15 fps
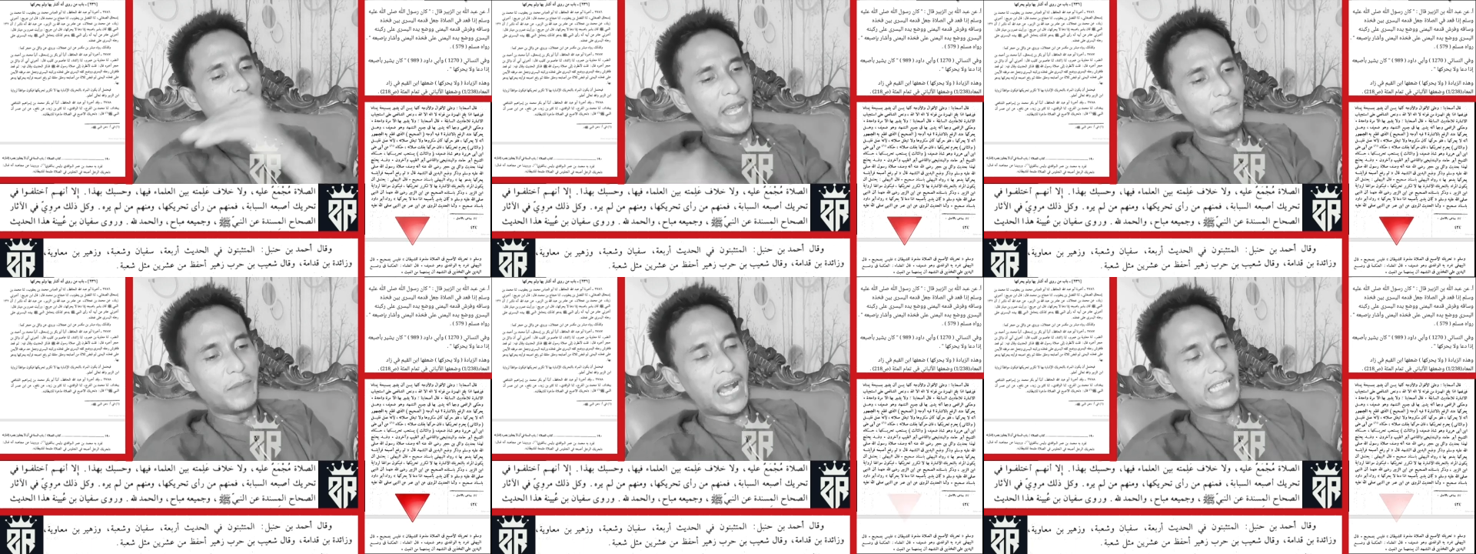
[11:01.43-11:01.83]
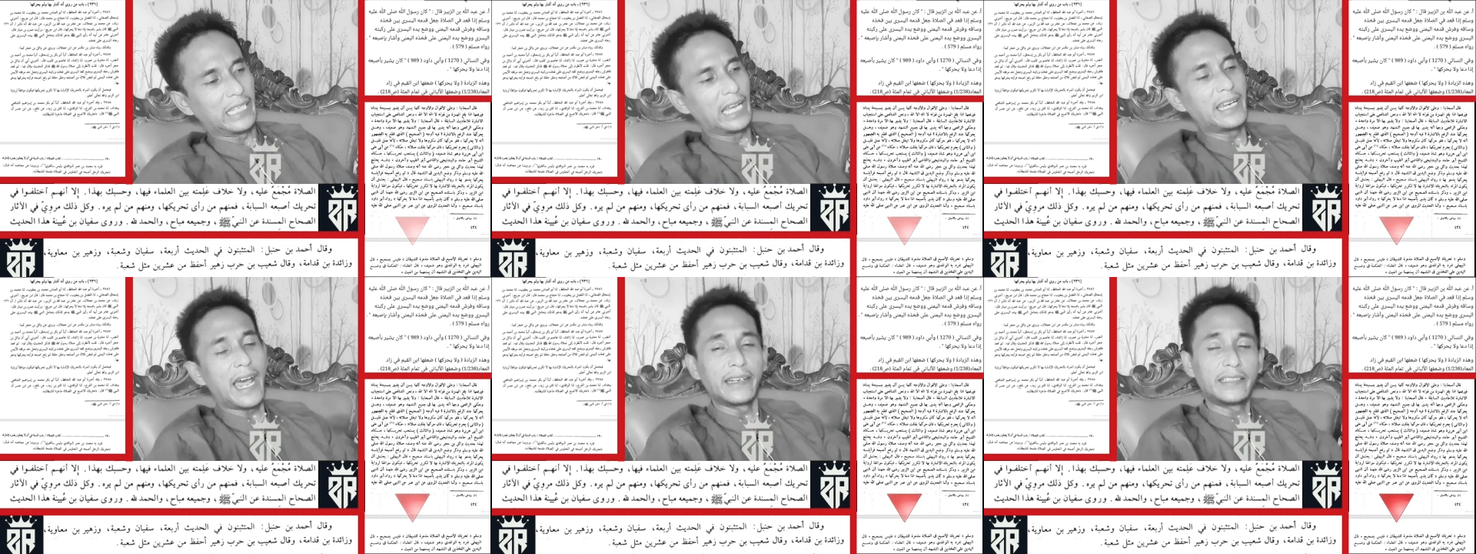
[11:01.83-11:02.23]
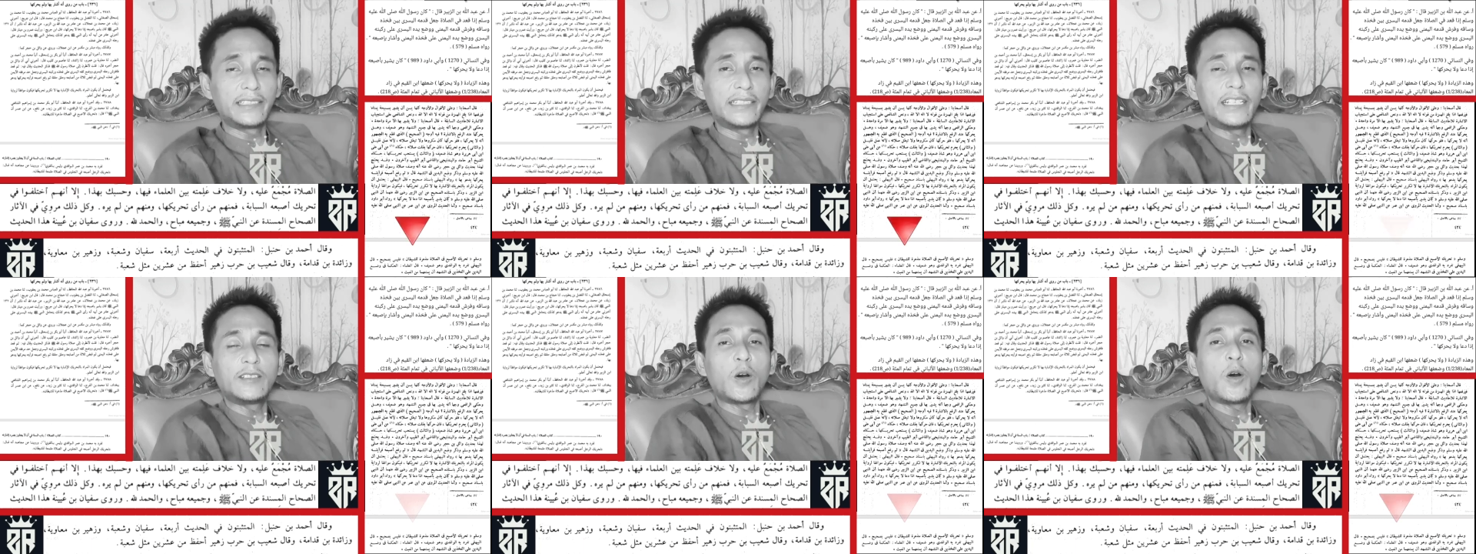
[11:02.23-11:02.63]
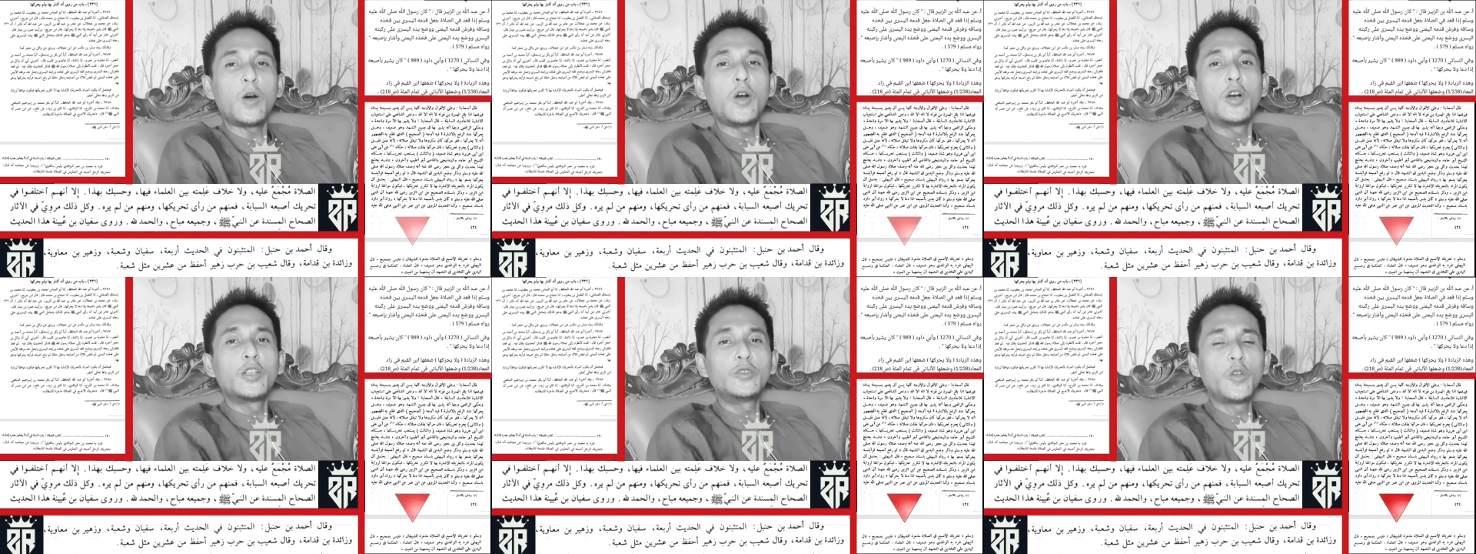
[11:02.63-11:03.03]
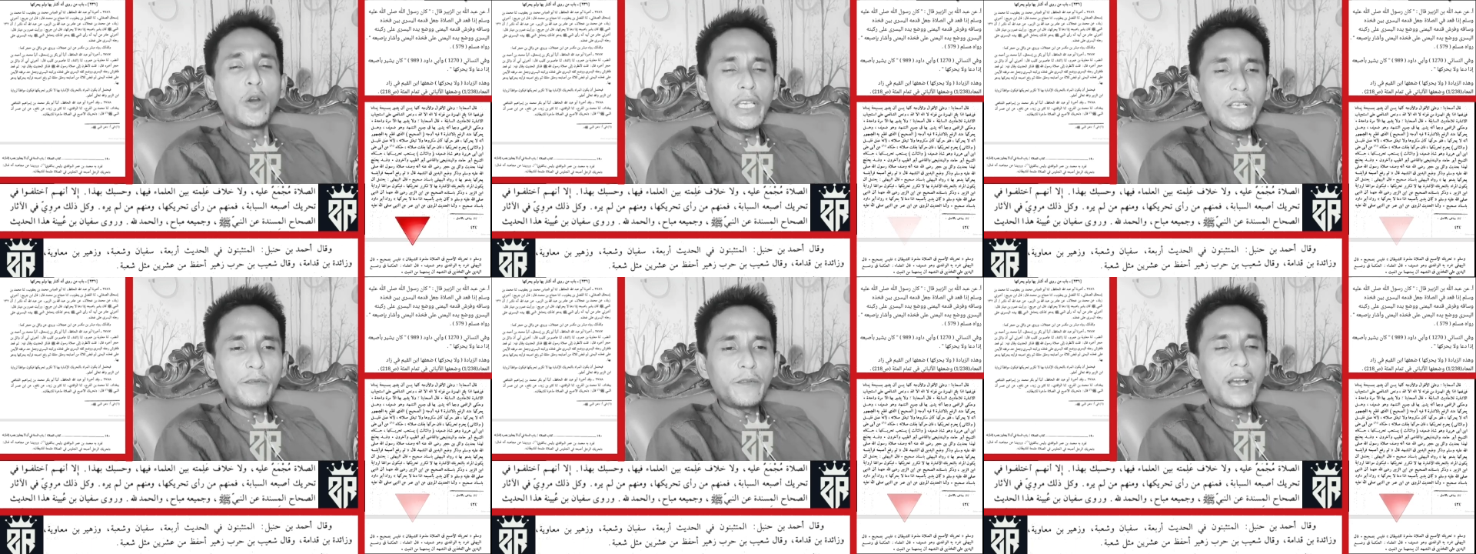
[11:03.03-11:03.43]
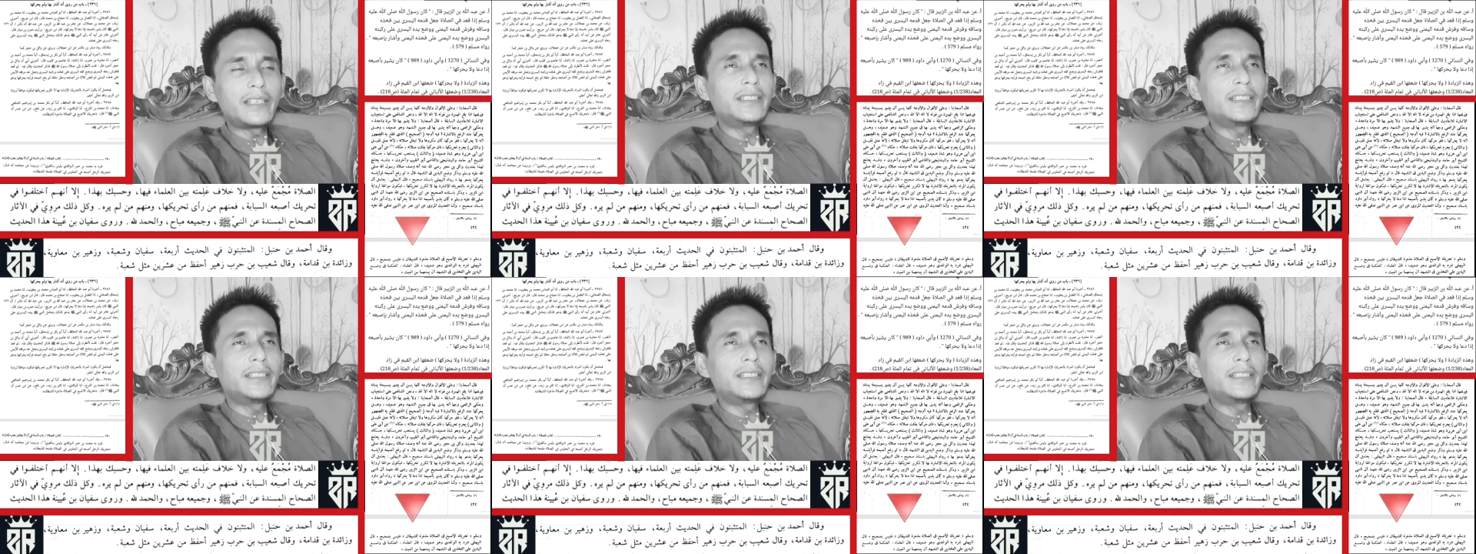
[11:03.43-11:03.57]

lain mengatakan hadis ini do doif,